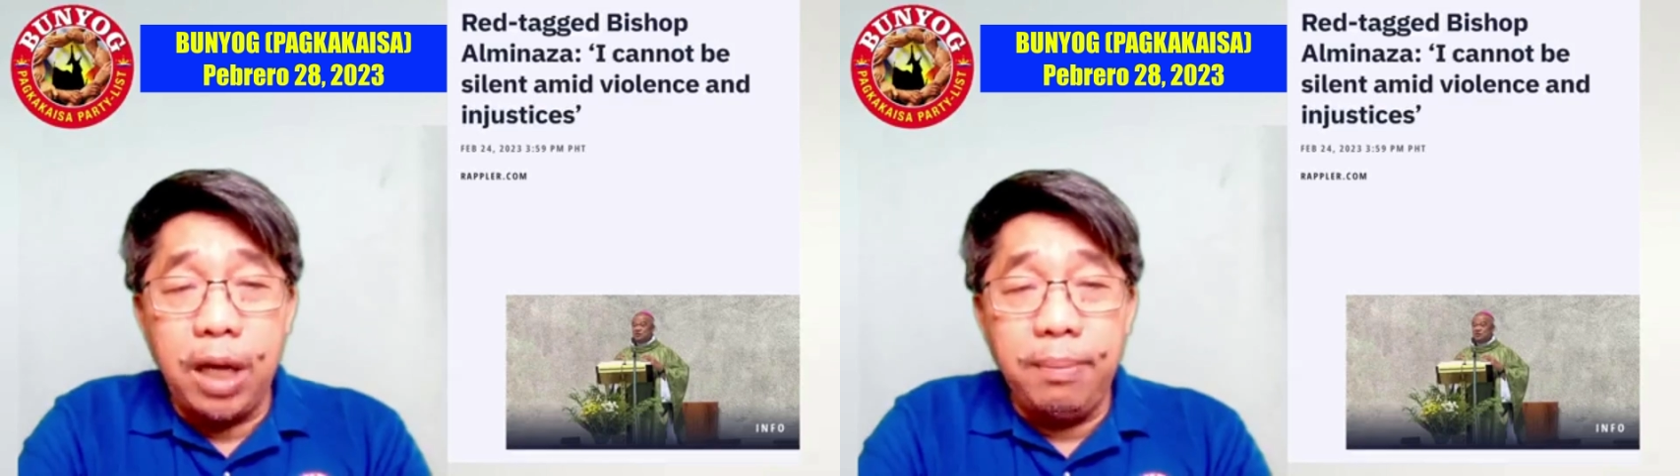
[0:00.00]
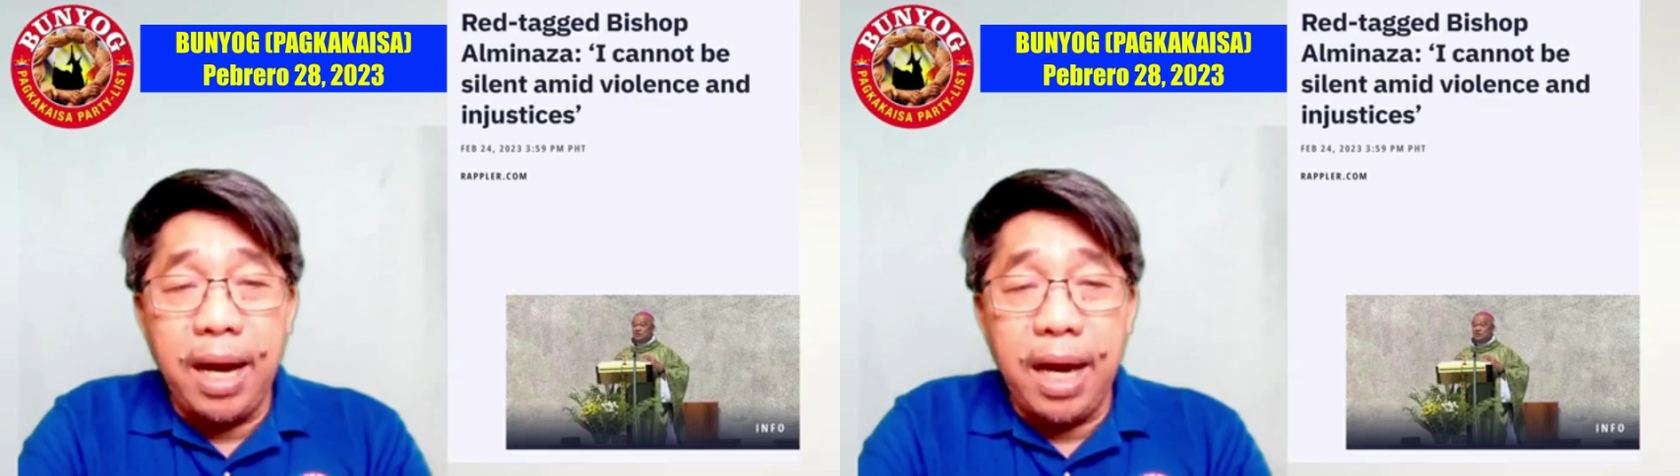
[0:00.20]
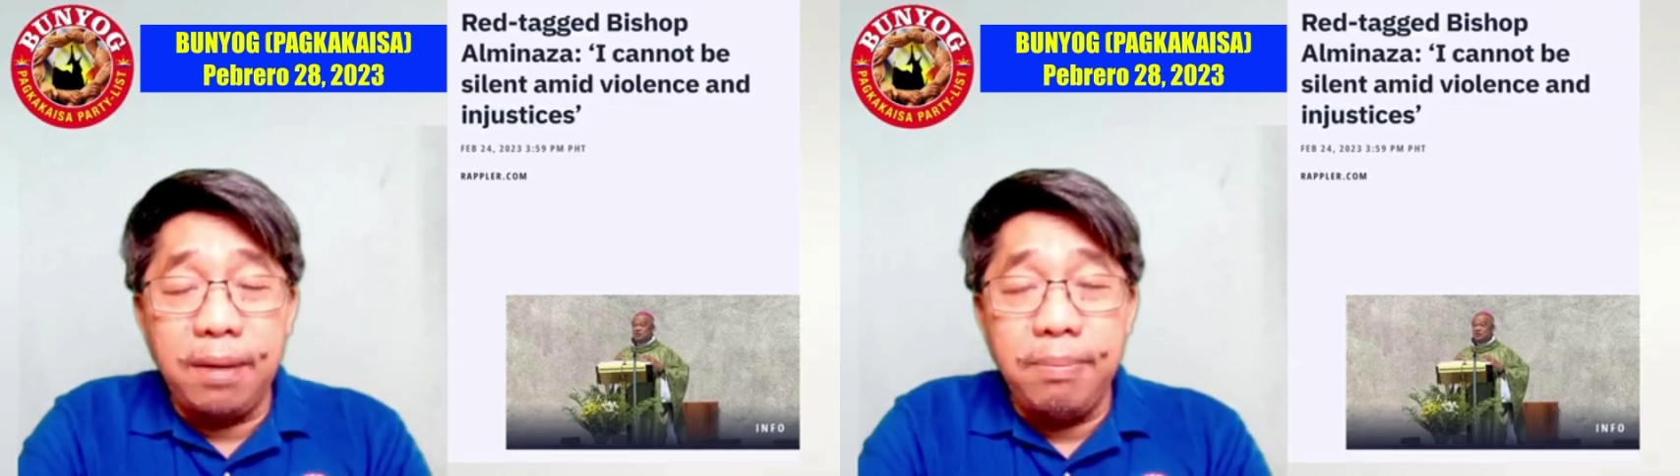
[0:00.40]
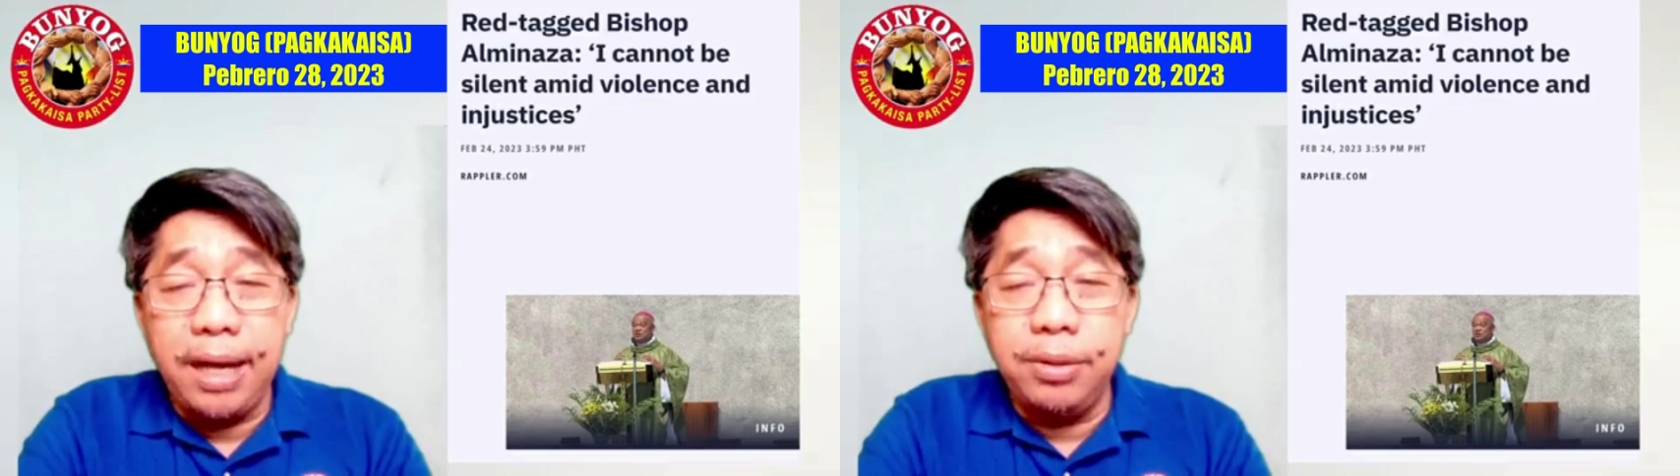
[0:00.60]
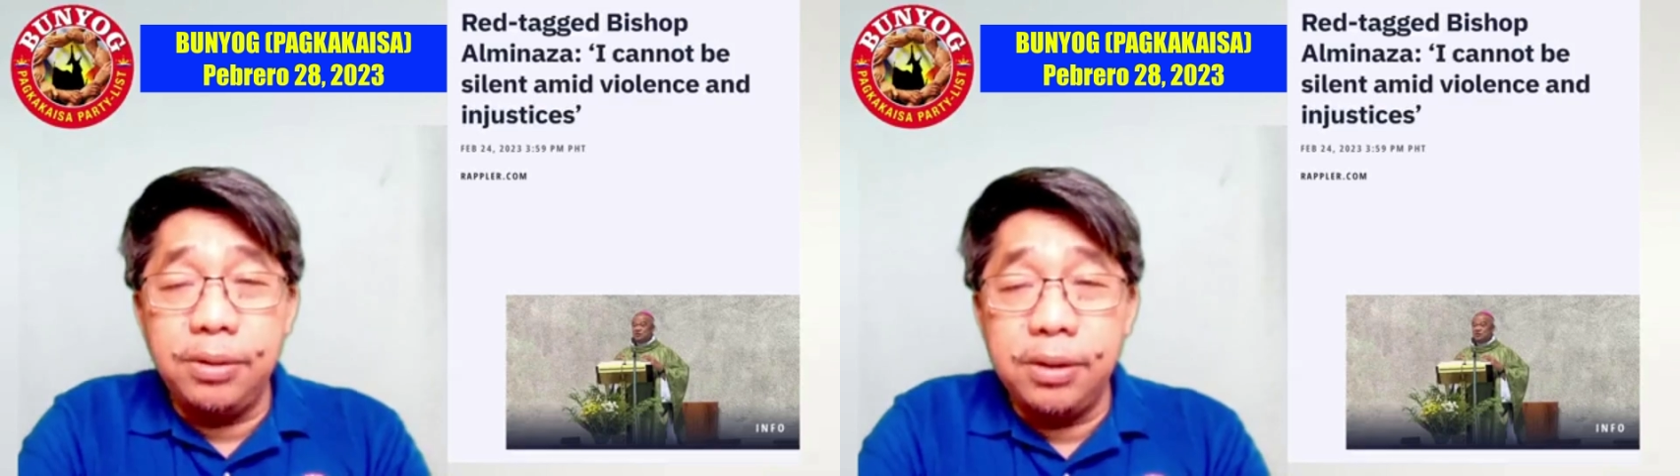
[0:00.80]
ng mga
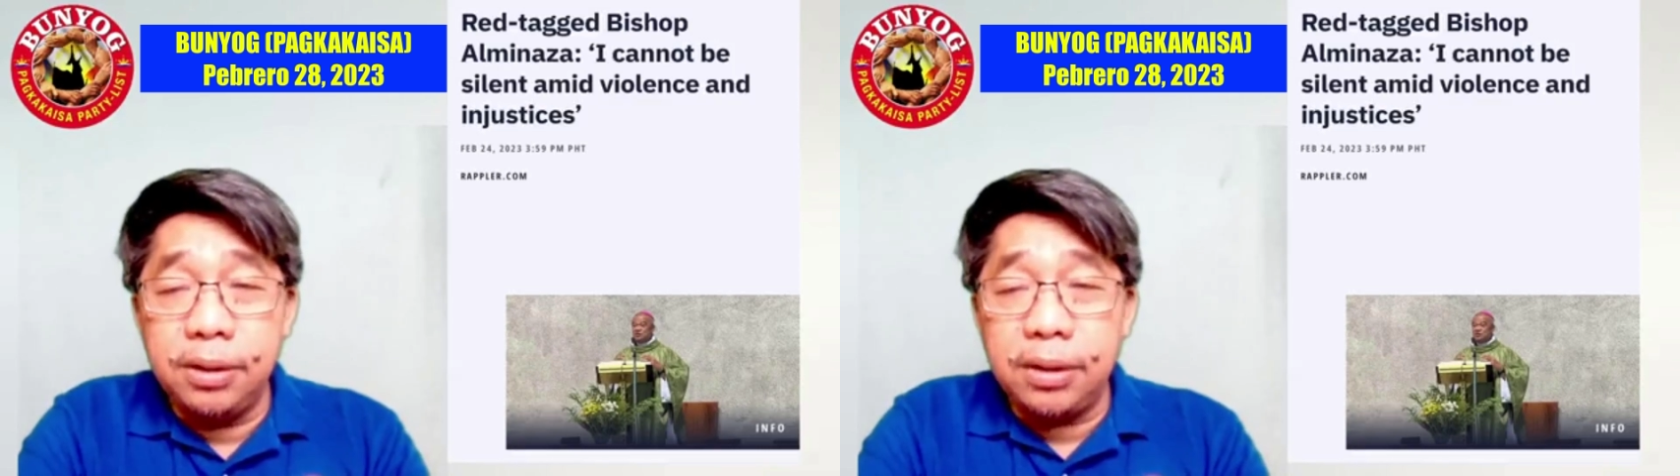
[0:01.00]
armadong